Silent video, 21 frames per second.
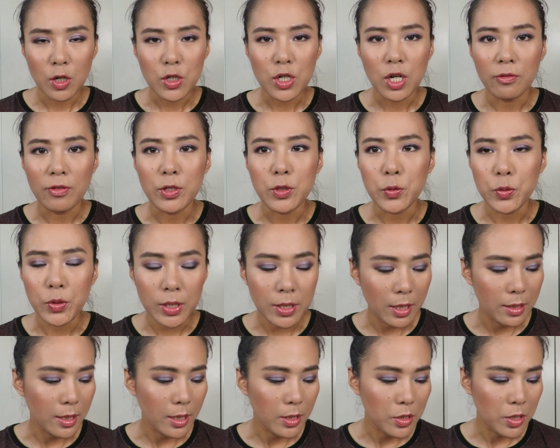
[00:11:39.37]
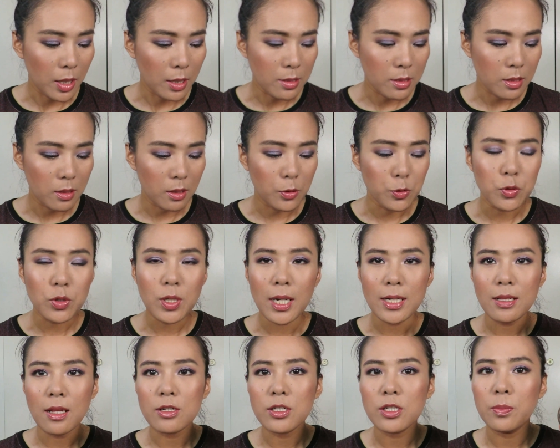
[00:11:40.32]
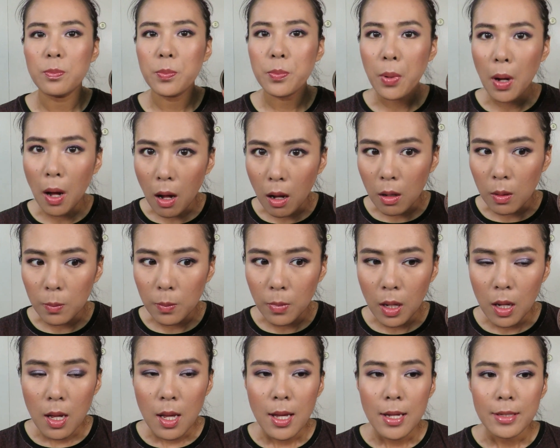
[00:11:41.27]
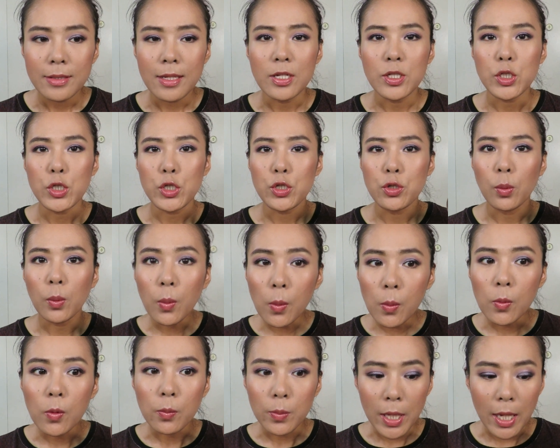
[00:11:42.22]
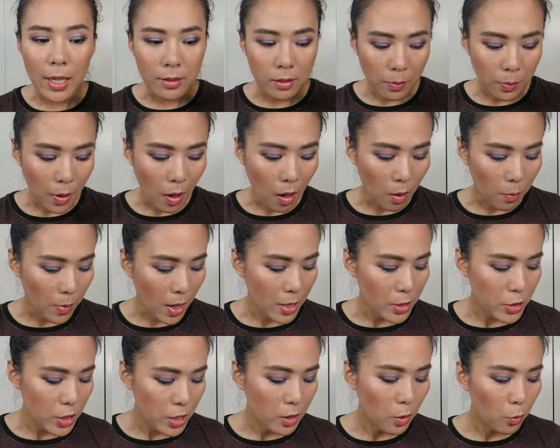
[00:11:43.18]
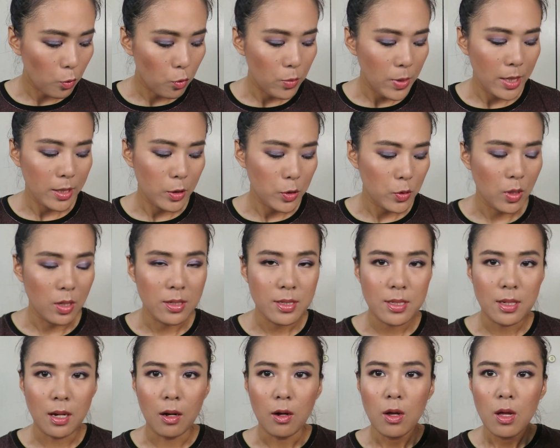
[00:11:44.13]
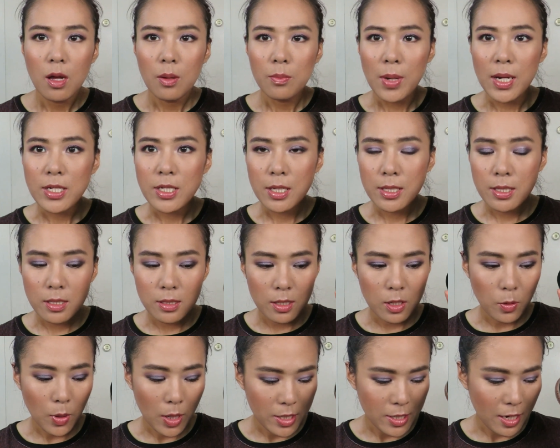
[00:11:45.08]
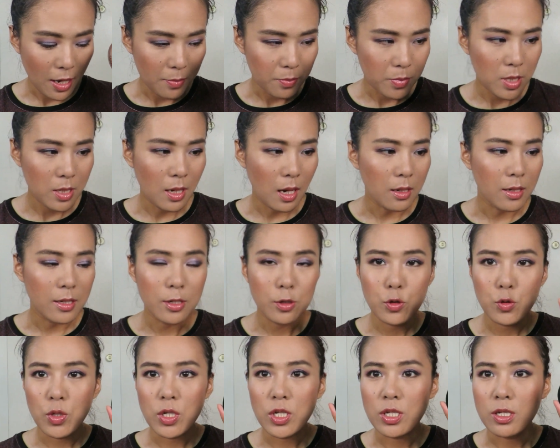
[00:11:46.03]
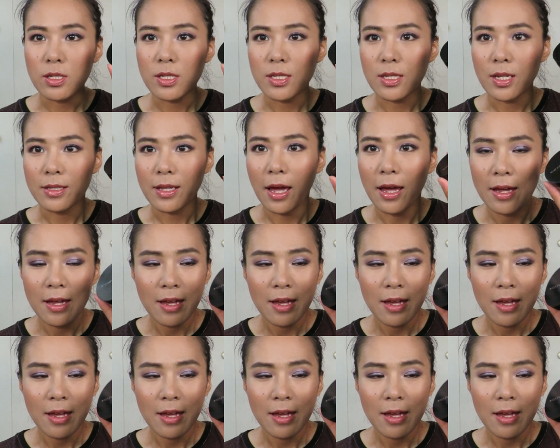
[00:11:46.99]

要稍微注意一点点这样子的。虽然它是 balm，但是雾面的 balm 是一个雾面的妆效。蛮神奇的一款产品啊，可以随时携带。